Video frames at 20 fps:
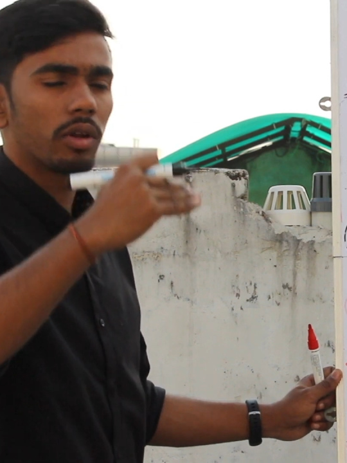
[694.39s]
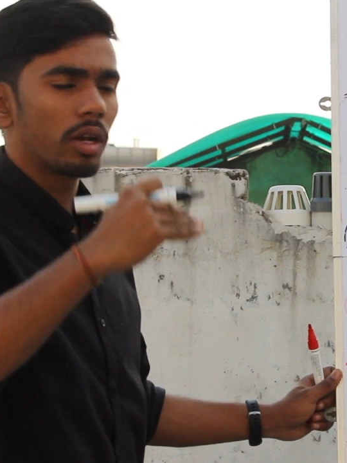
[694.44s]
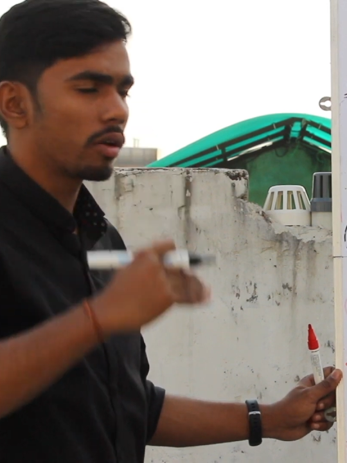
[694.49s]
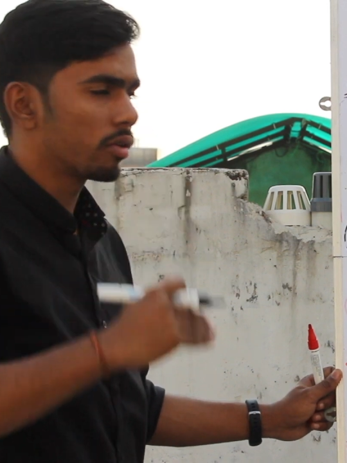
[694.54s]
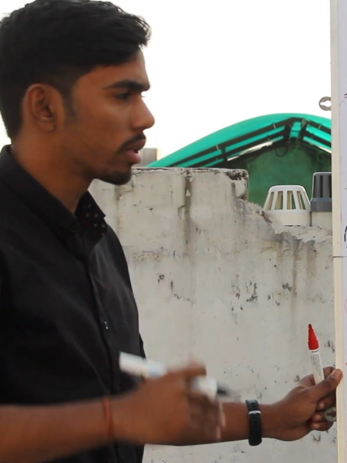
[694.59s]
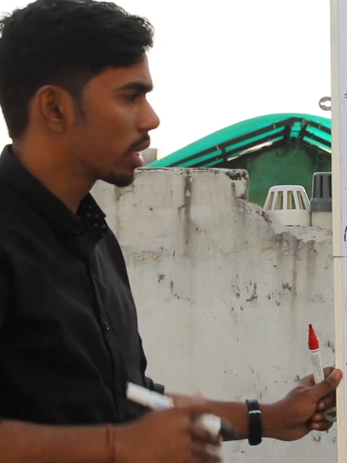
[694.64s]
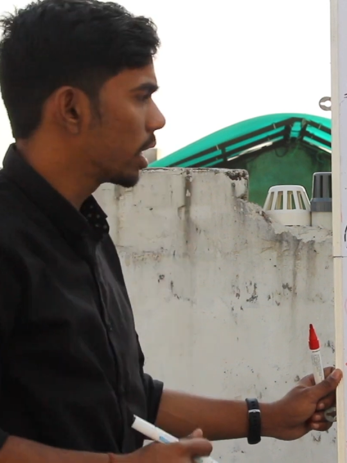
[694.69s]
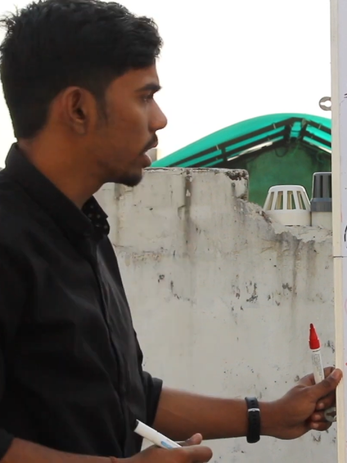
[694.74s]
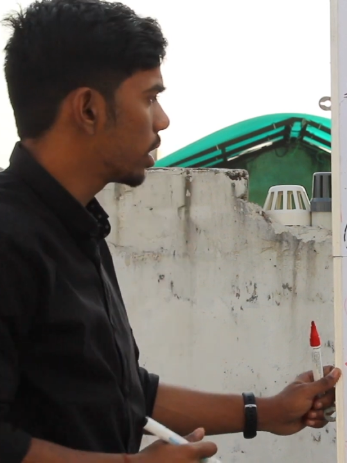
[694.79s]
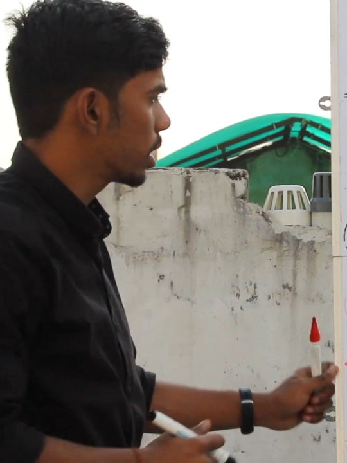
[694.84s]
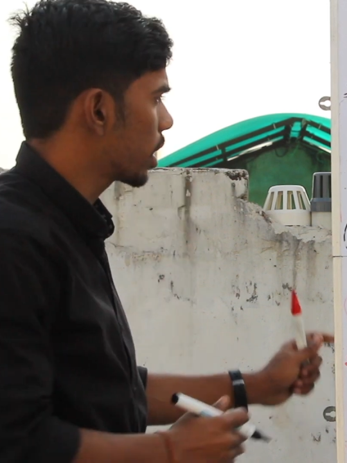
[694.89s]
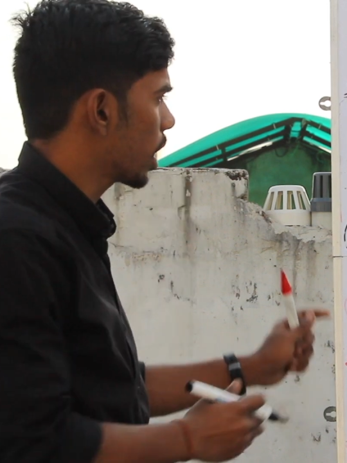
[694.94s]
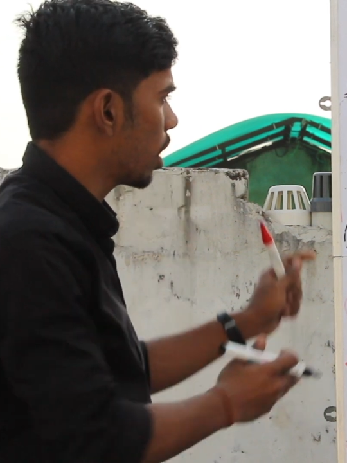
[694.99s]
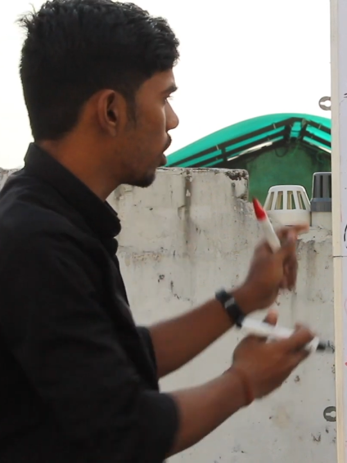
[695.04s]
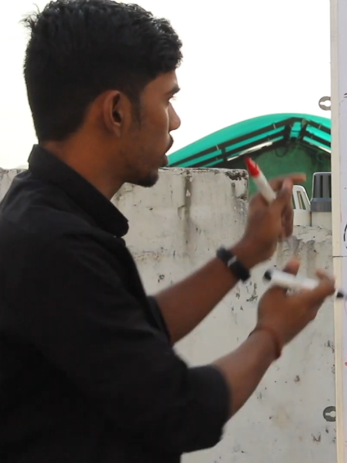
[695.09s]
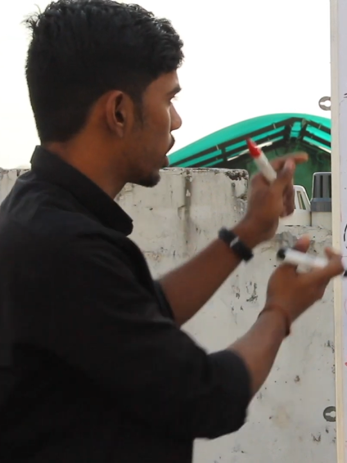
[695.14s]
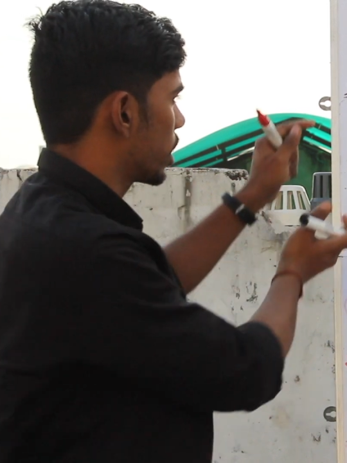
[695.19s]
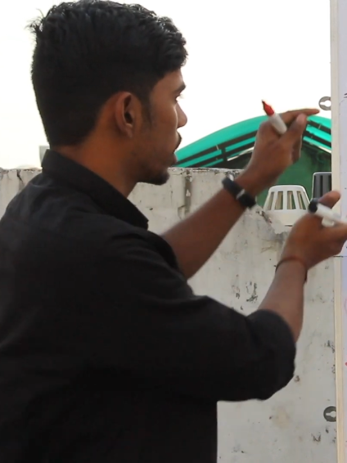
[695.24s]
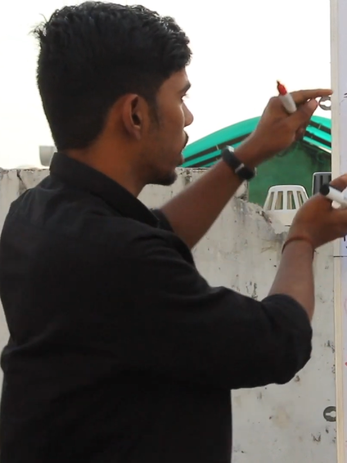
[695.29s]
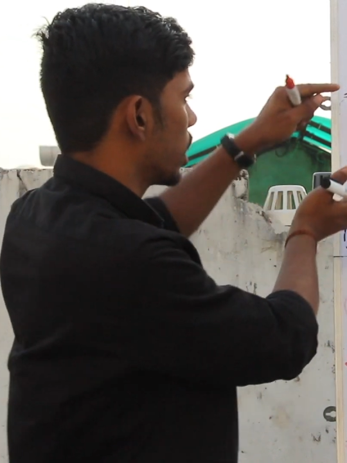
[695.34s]
हो रहा है उनके अंदर क्या
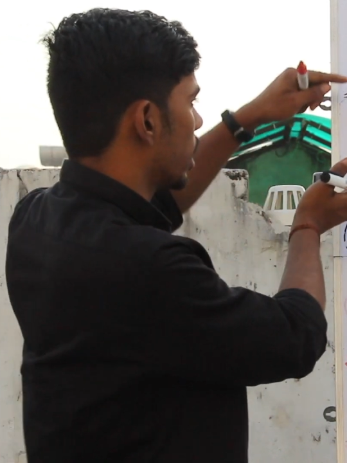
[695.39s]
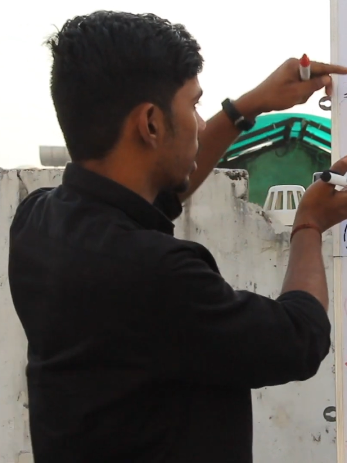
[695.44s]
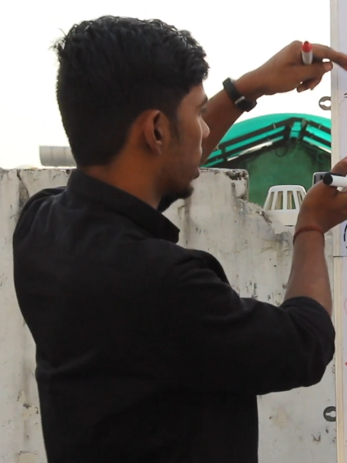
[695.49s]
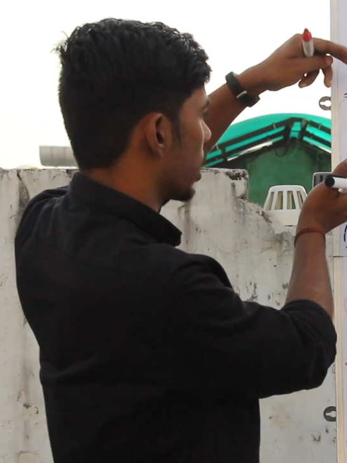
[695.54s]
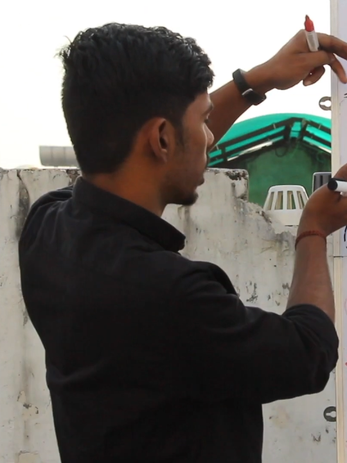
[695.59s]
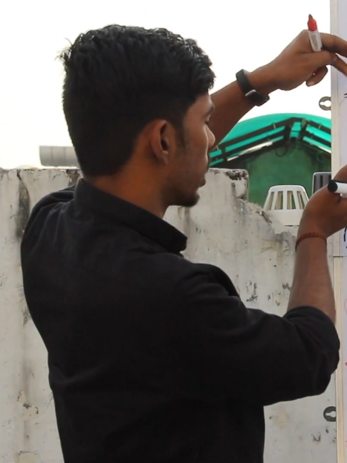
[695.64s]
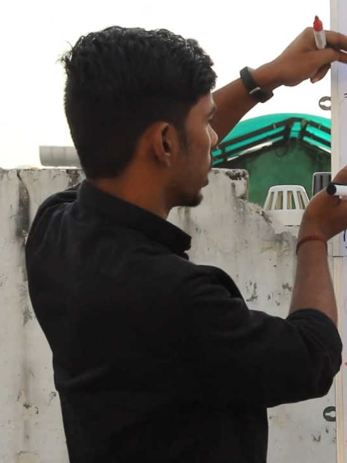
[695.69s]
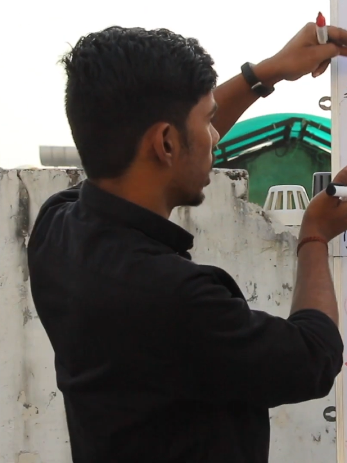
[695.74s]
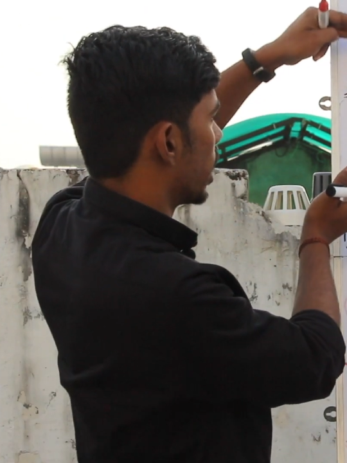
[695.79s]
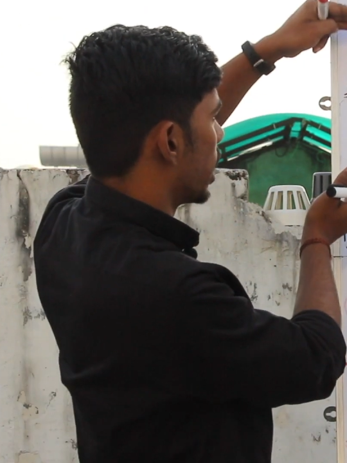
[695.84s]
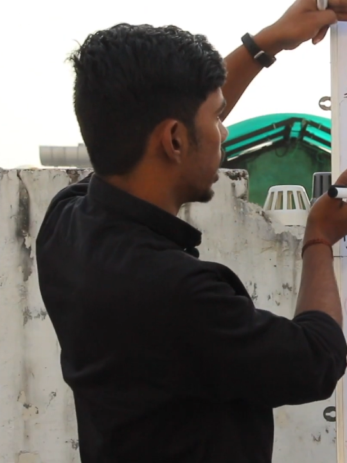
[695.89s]
हो रहा है ये देखिए